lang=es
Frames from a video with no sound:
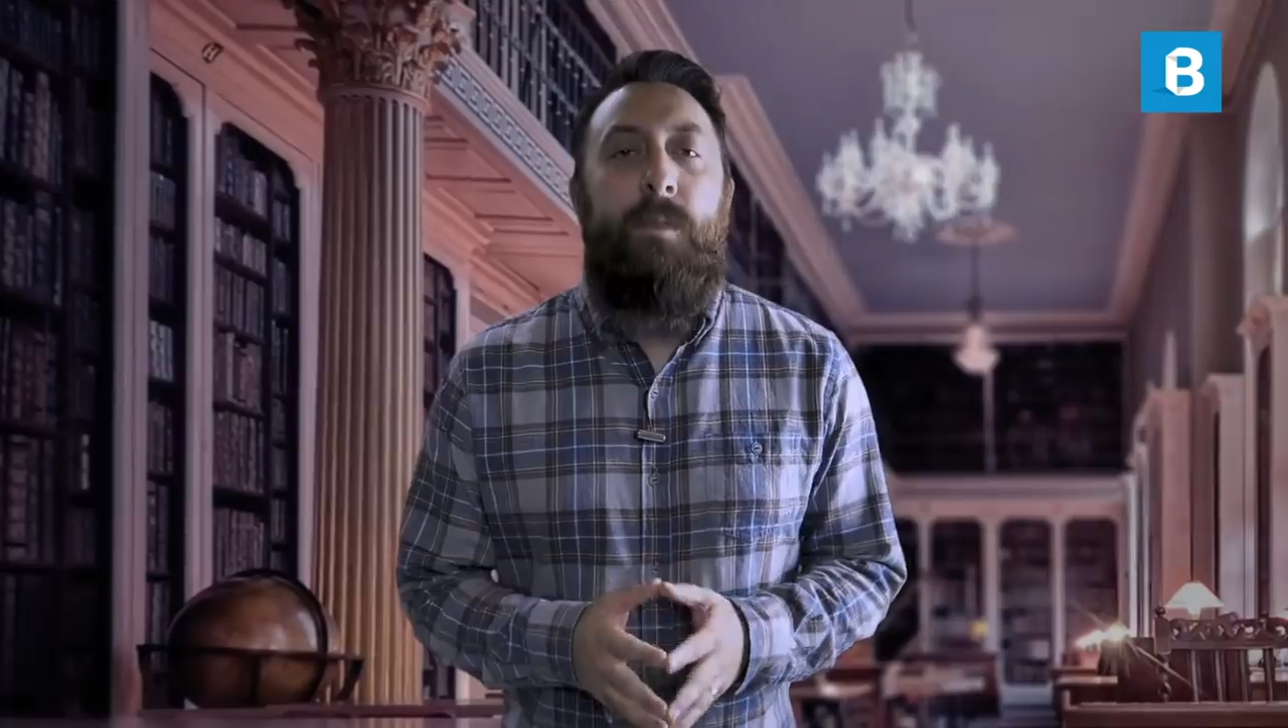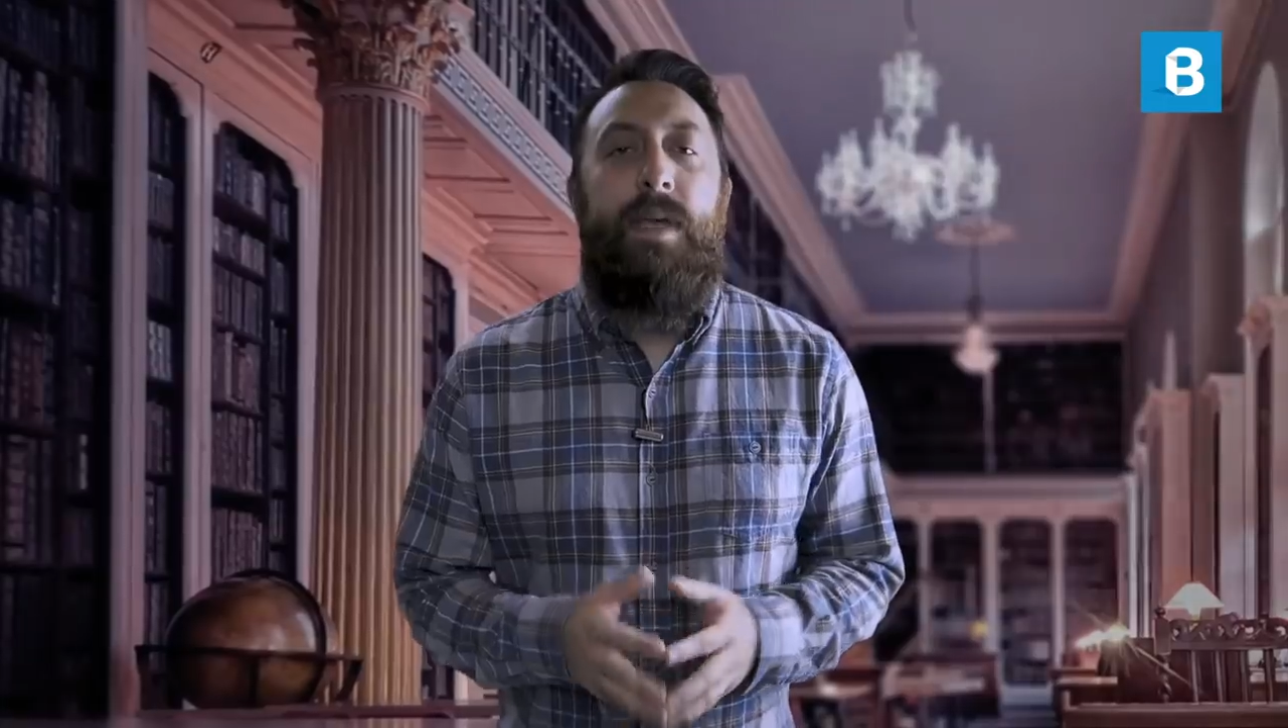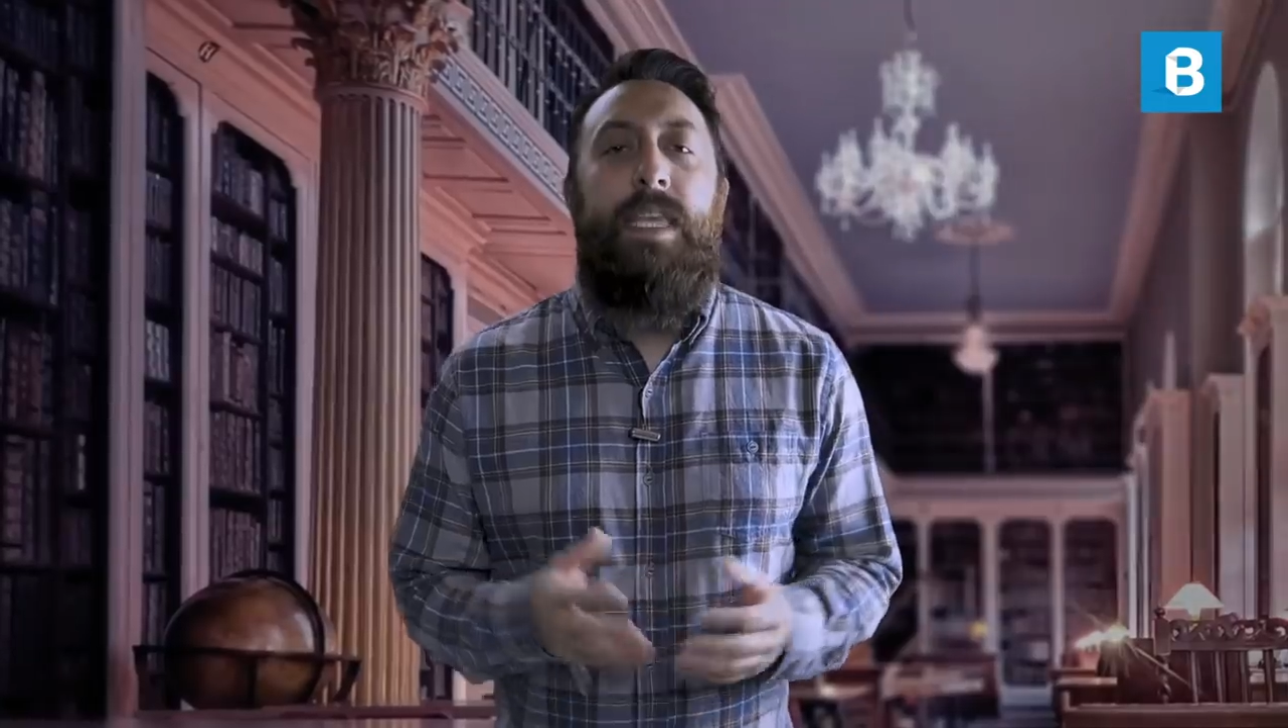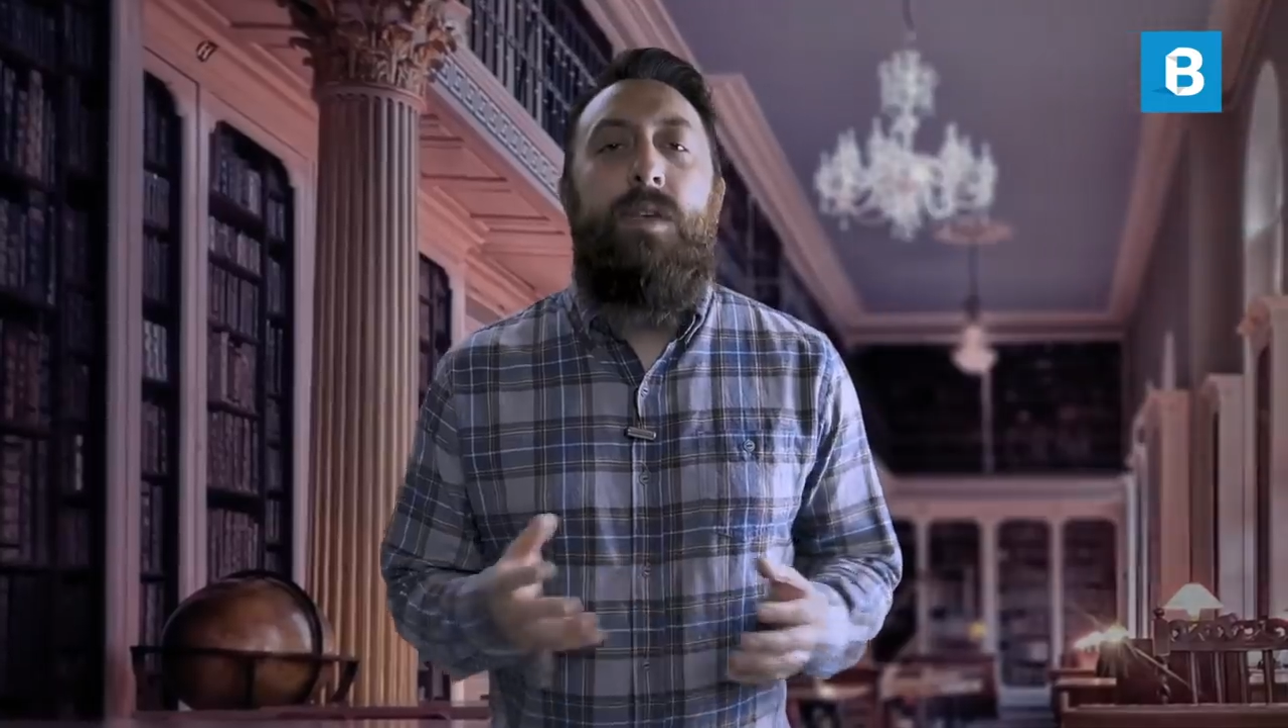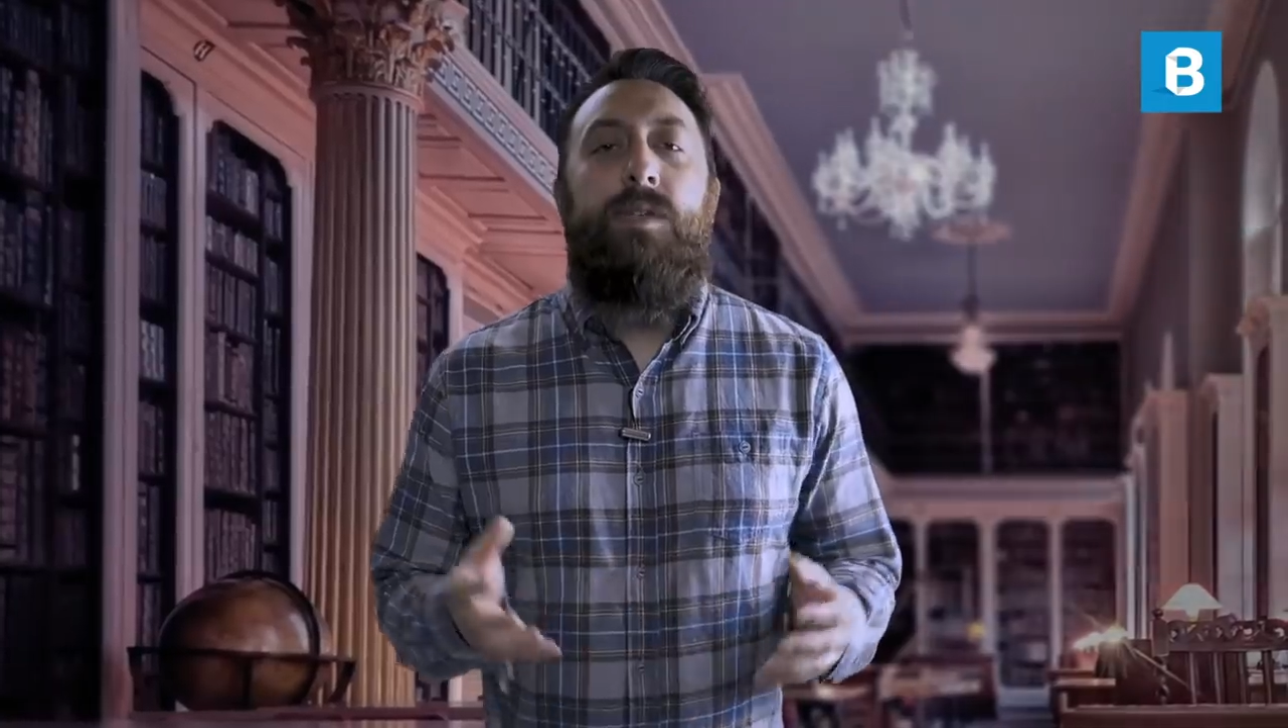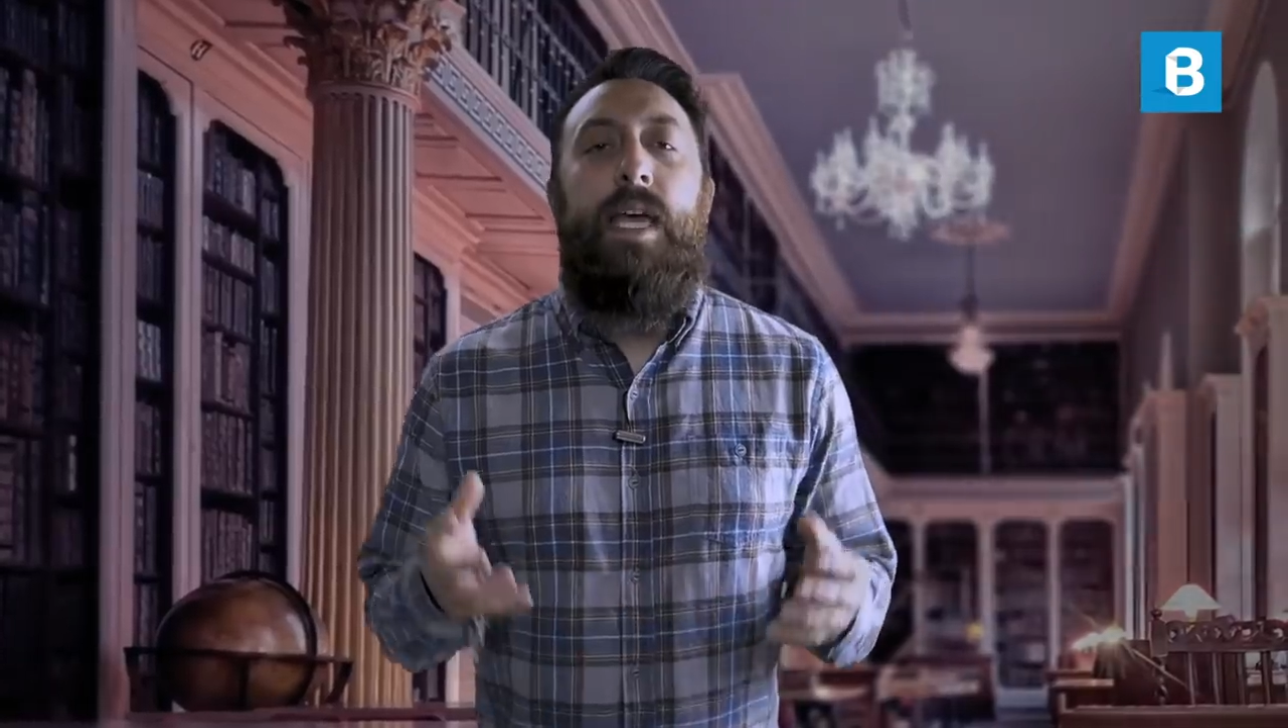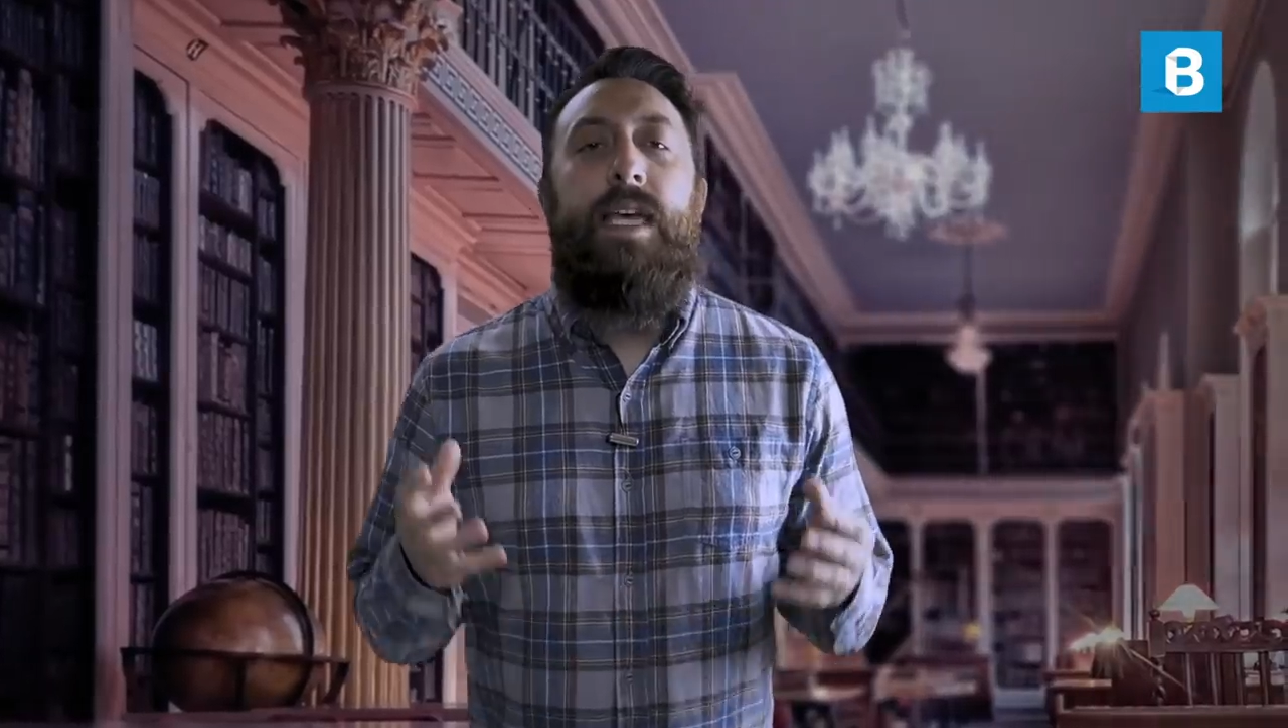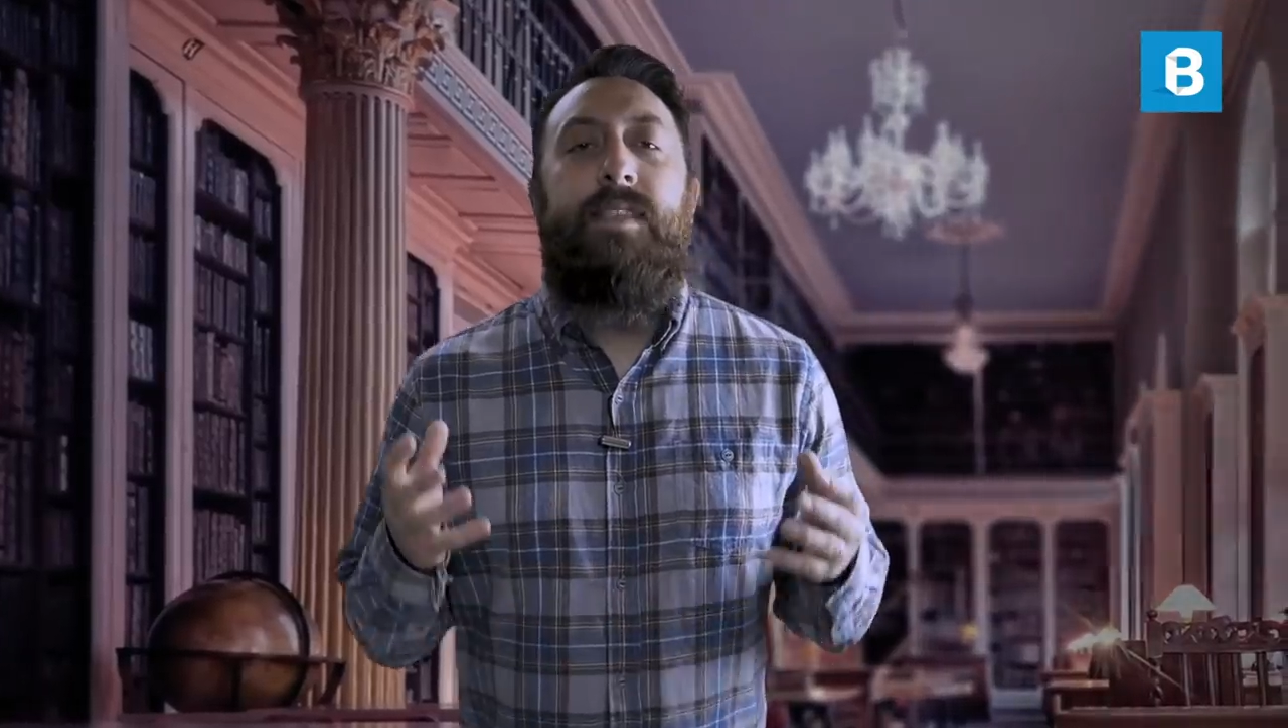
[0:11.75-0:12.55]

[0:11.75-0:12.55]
Bienvenidos a